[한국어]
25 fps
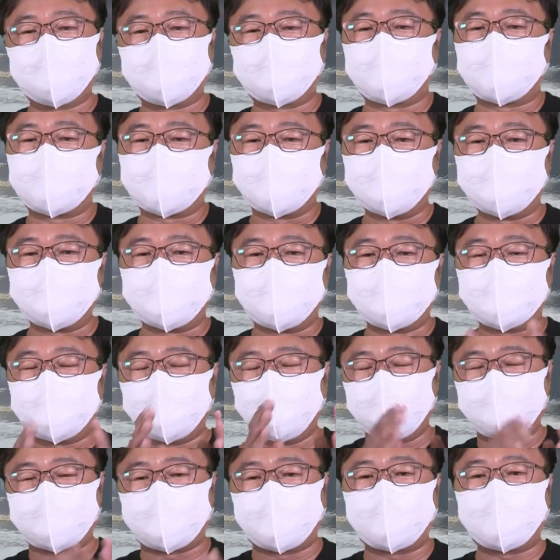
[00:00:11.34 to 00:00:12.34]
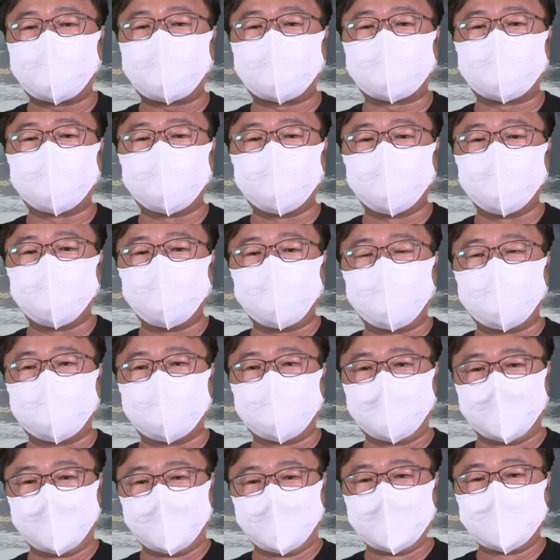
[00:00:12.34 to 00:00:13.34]
이렇게 금강을 따라가다
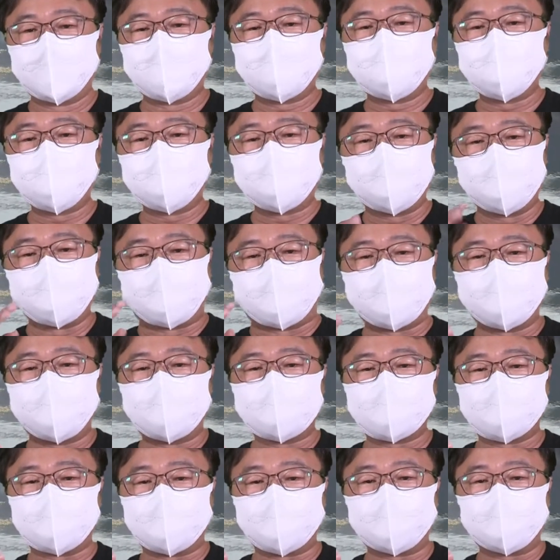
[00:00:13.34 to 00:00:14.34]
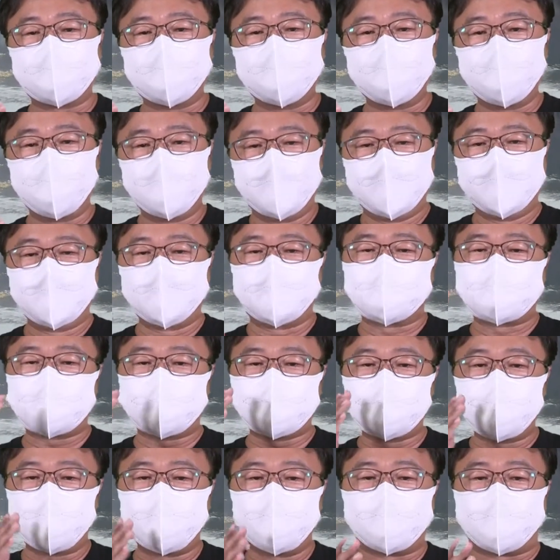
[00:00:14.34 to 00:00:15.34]
보면 충북을 만날 수 있고 또
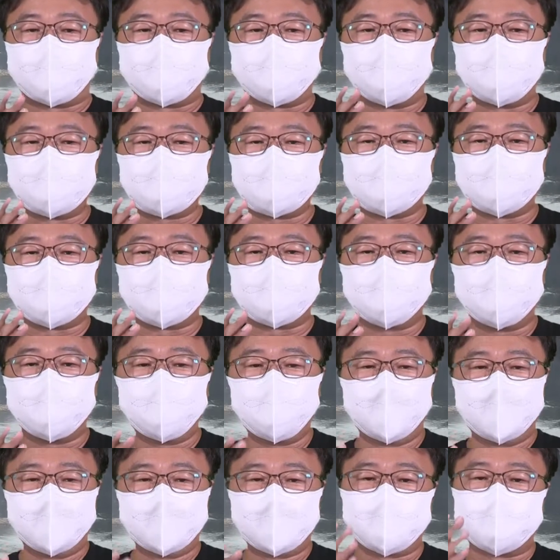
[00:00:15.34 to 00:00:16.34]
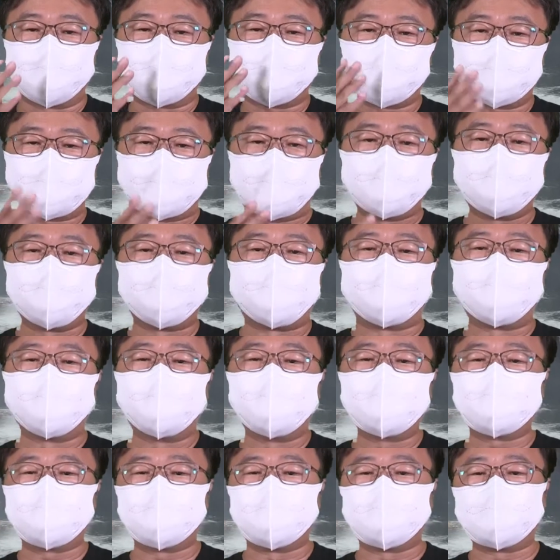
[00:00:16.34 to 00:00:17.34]
세종을 만날 수 있고 또 충남을
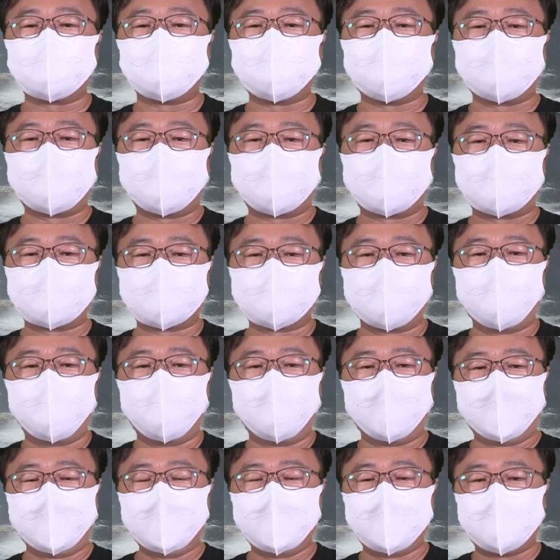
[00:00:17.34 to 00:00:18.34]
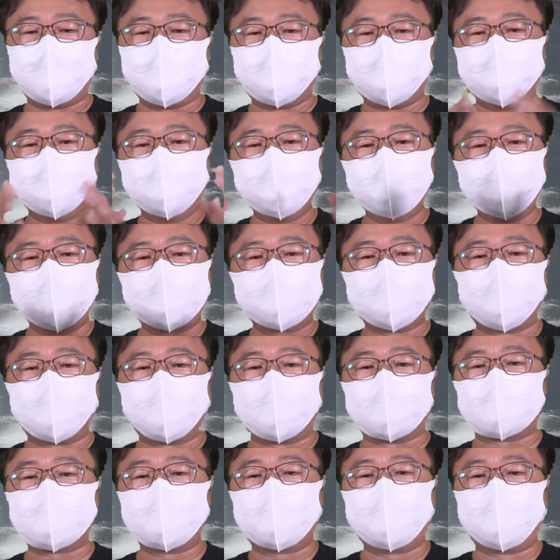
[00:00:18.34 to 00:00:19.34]
만날 수 있습니다. 그래서 이 물을
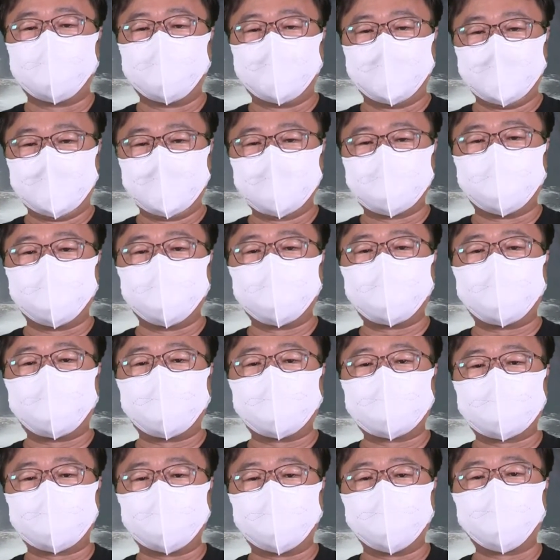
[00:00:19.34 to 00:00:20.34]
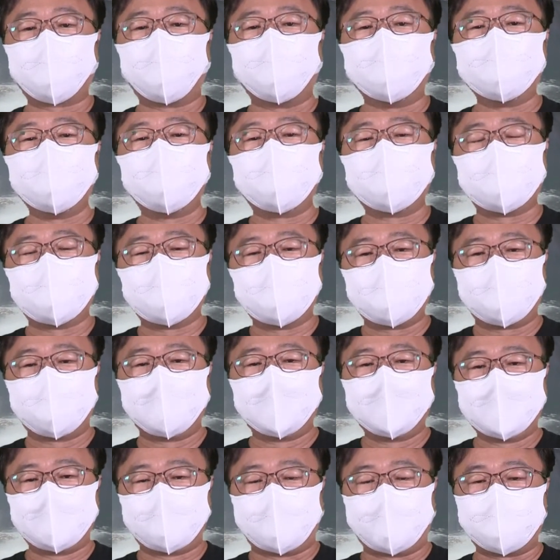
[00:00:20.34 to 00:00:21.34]
통해서 저희가 그런 권역을
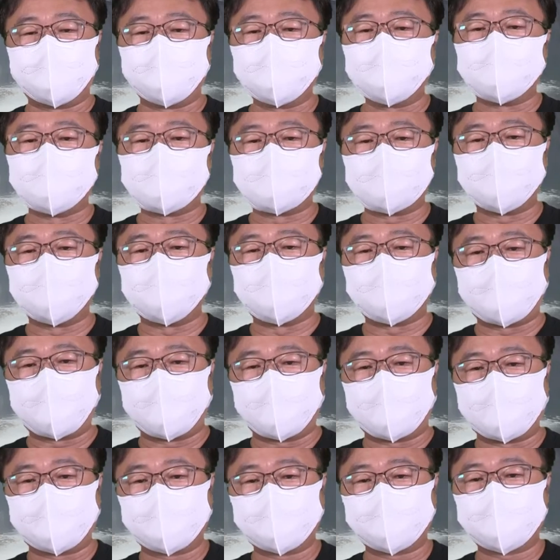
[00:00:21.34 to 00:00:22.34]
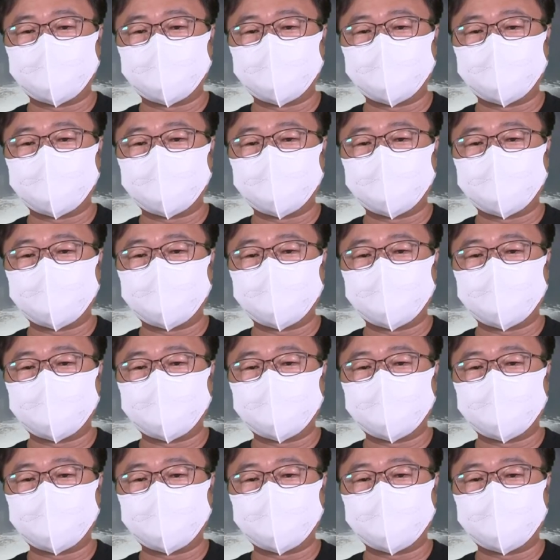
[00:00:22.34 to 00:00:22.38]
나누고 있습니다.